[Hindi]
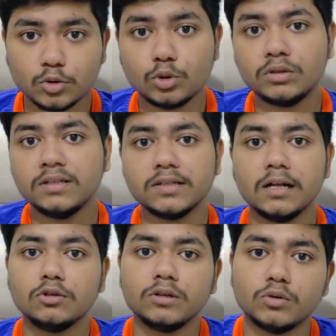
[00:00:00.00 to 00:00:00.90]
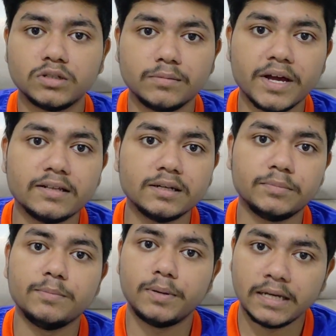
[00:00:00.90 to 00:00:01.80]
दो तीन साल तो से मैच
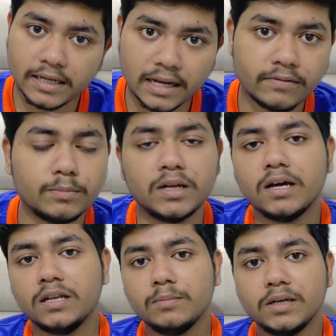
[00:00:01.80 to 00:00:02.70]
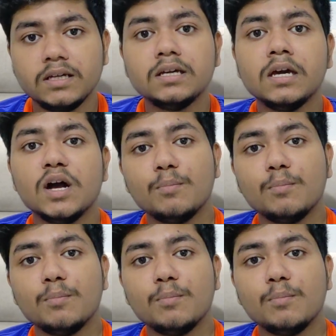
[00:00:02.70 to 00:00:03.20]
अपनी प्लेइंग इलेवन बनाने में ही